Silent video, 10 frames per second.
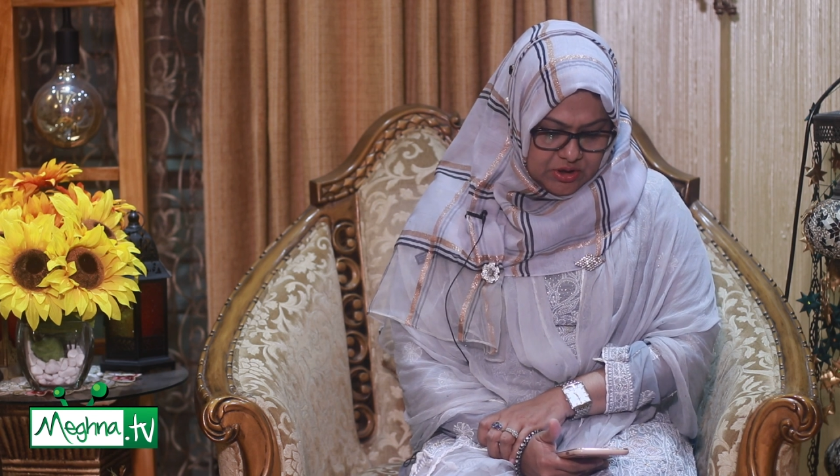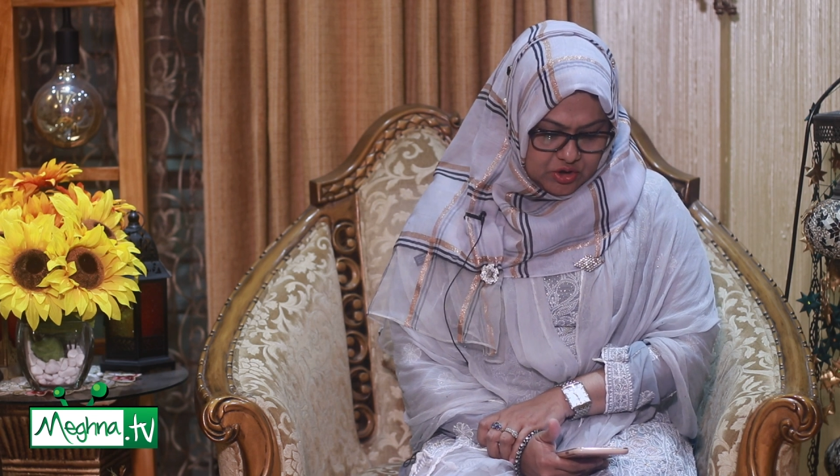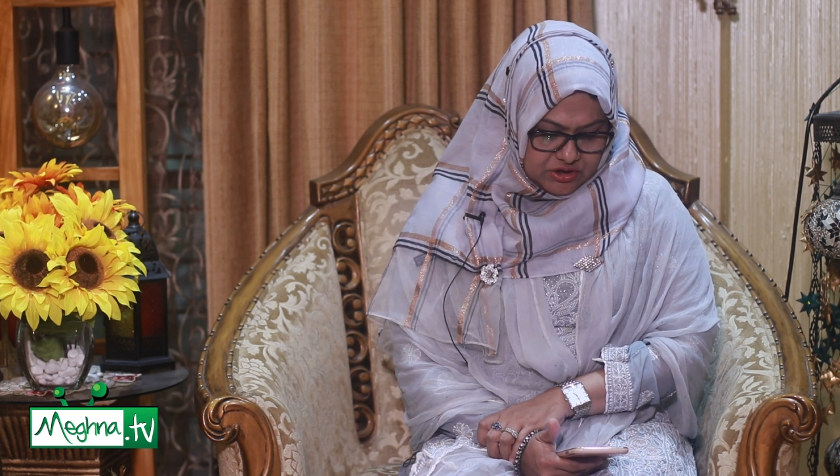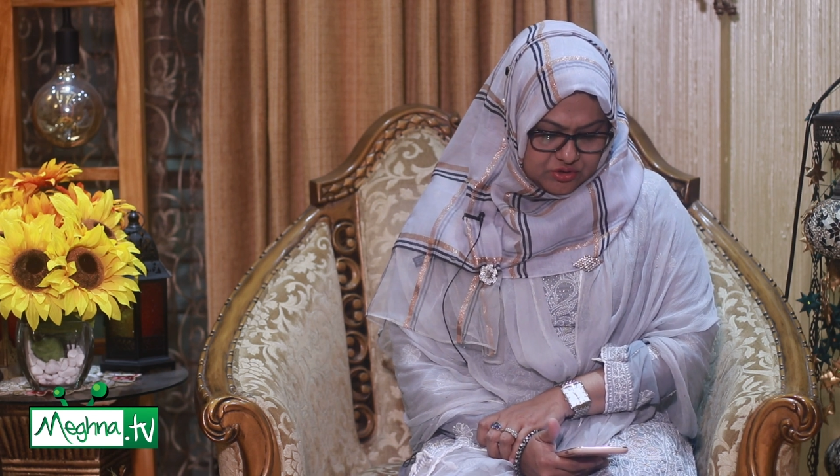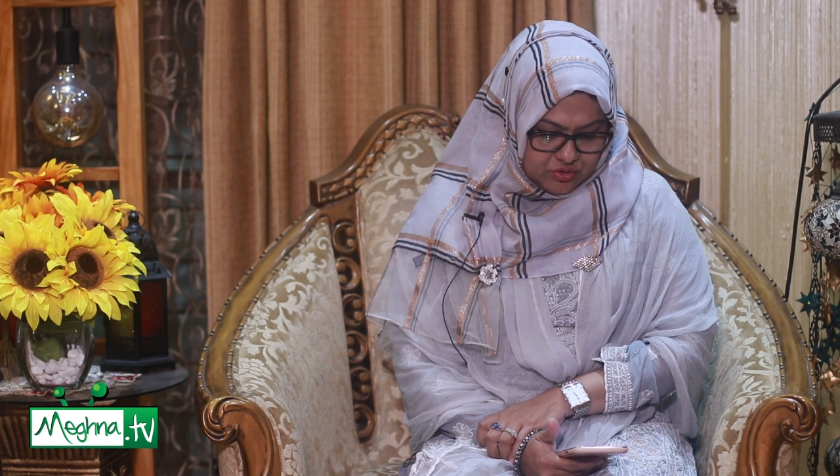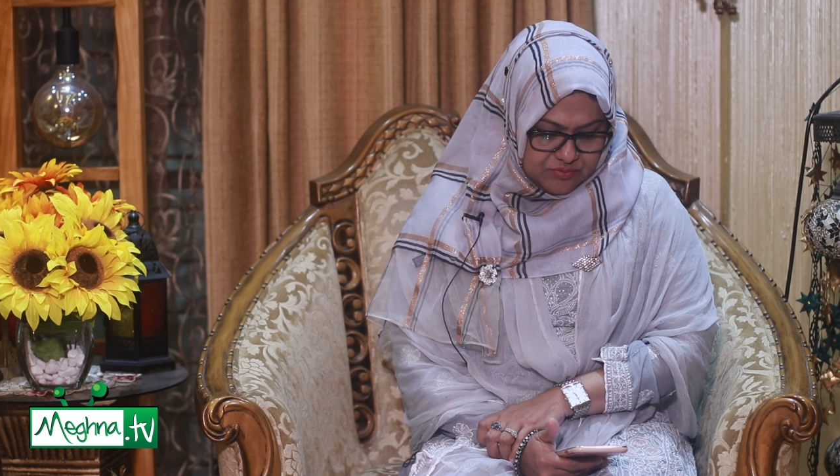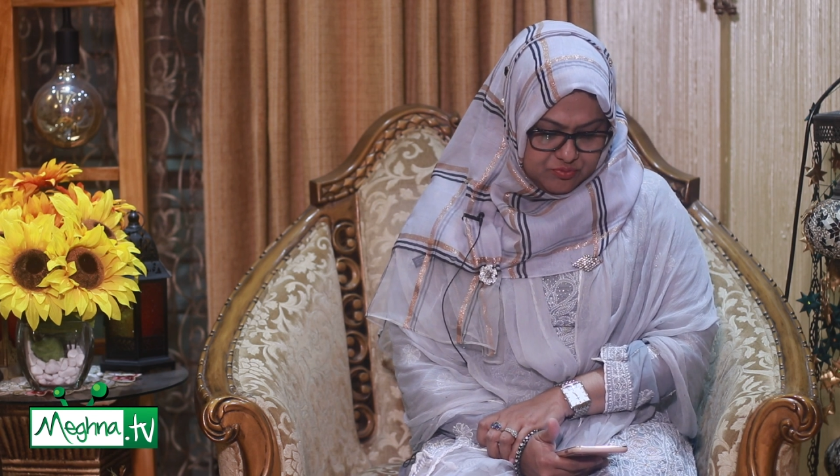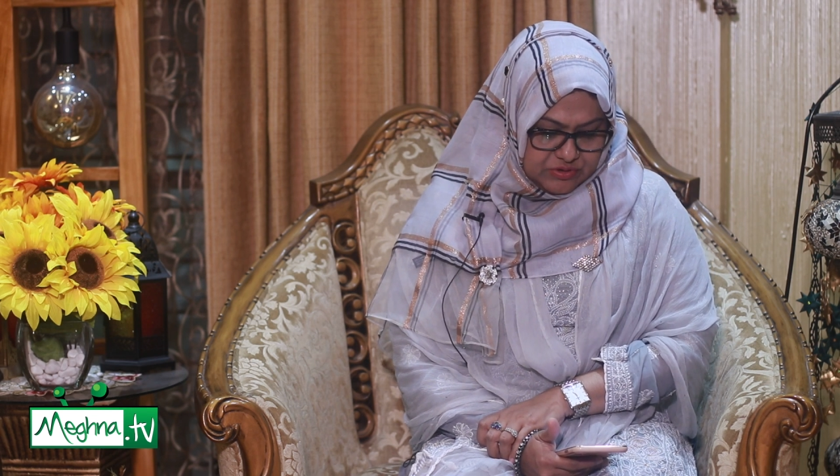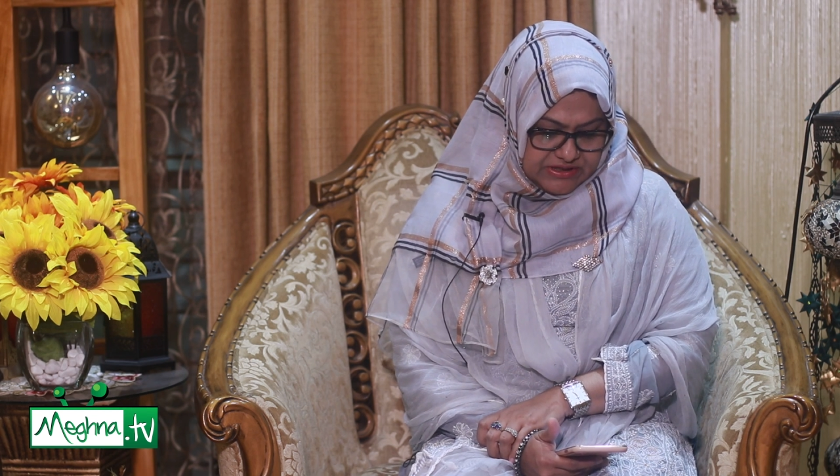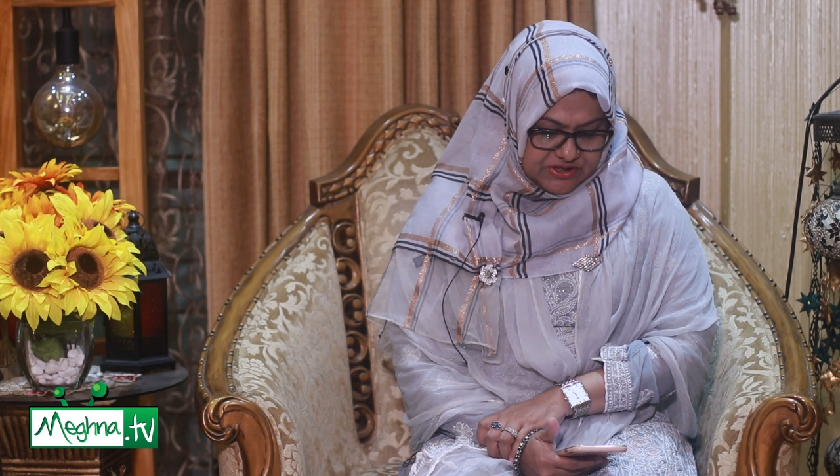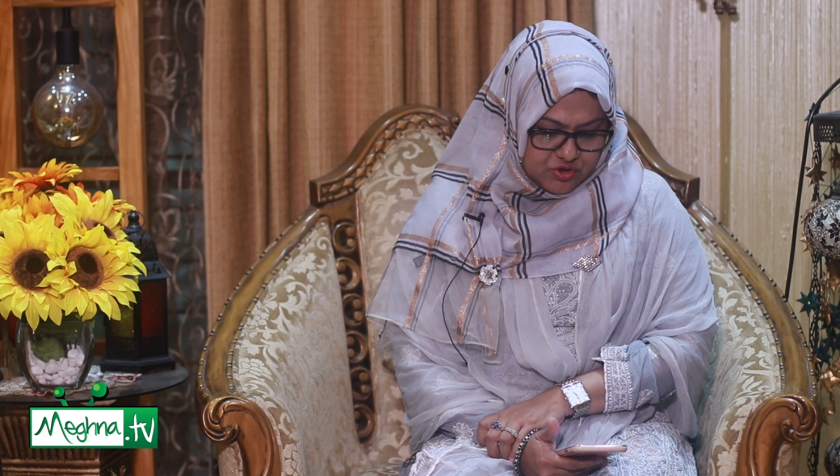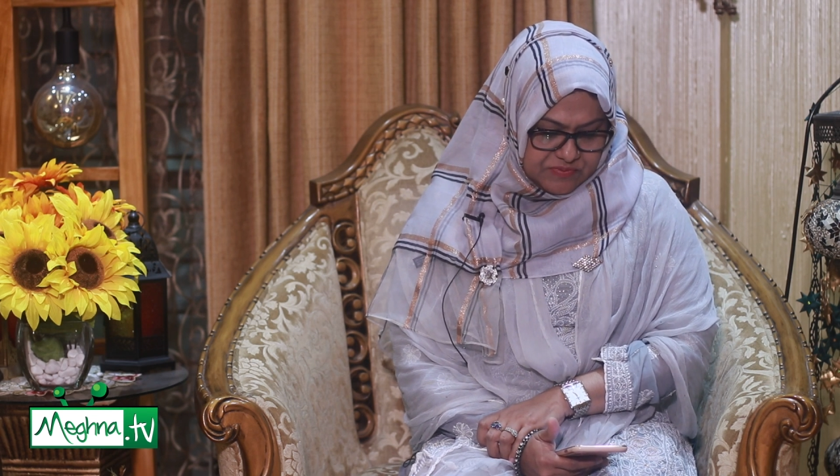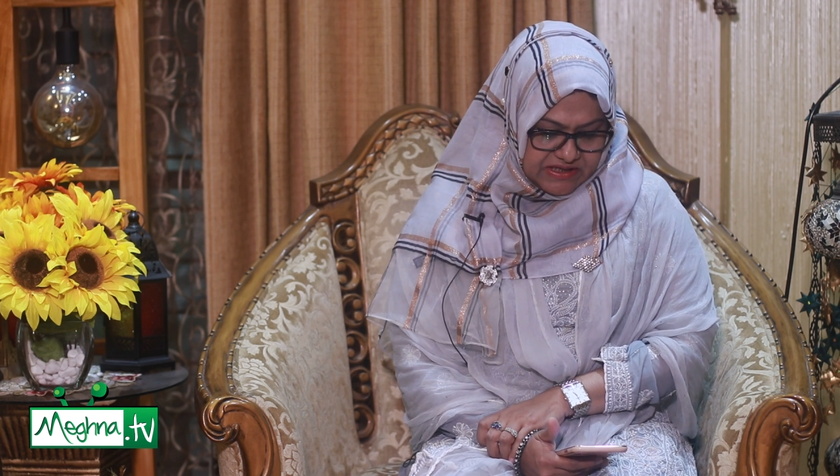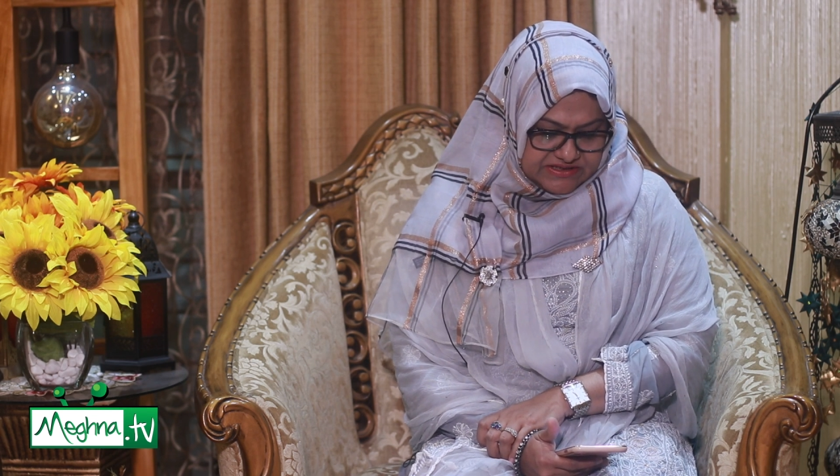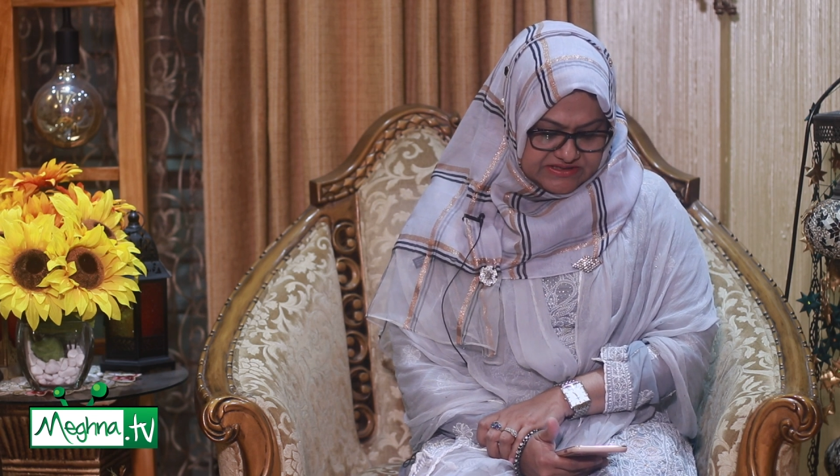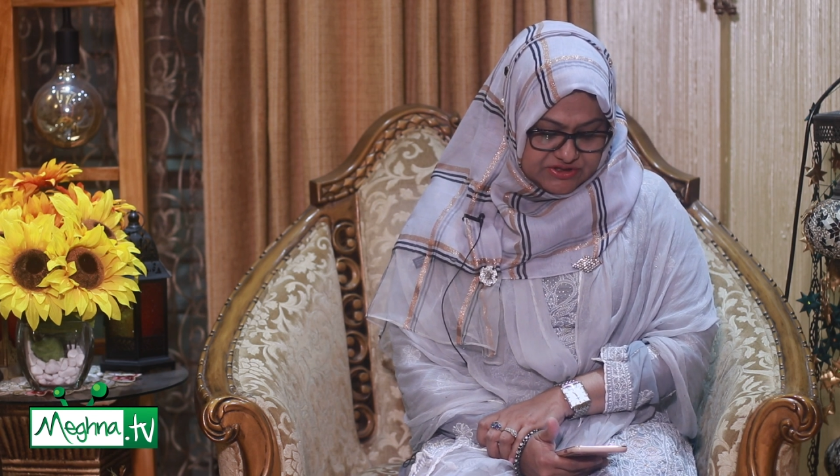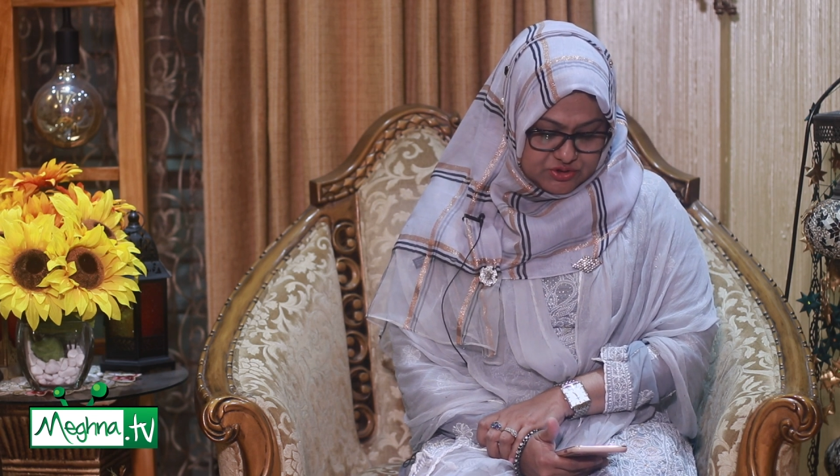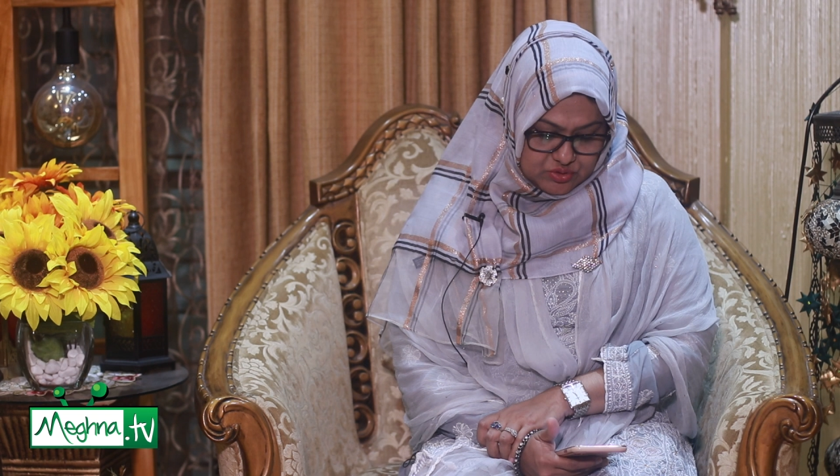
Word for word: হঠাৎ করে ভুলে কিছু ভারী জিনিস